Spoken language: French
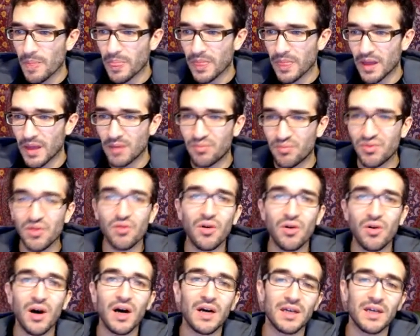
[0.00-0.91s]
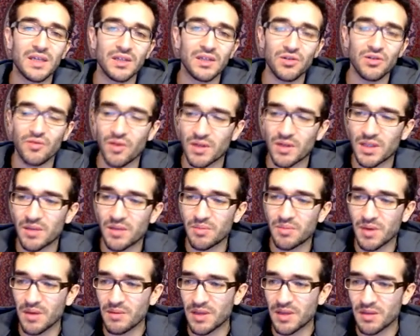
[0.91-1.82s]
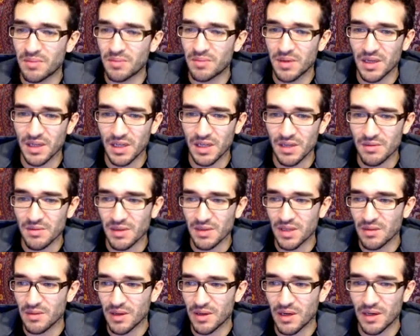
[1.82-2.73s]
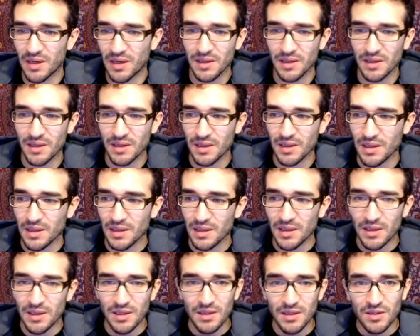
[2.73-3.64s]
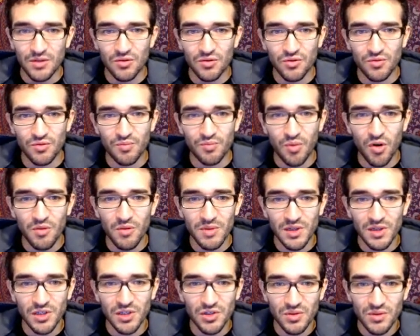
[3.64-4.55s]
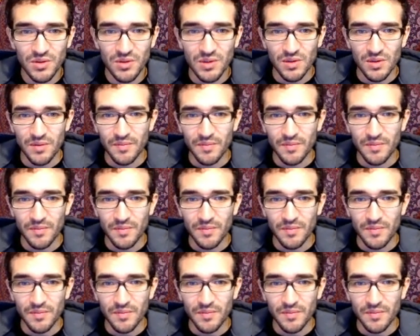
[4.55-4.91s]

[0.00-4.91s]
et puis le 1 qui est devant le T' qui n'est pas écrit mais qui est bien là. Donc première chose,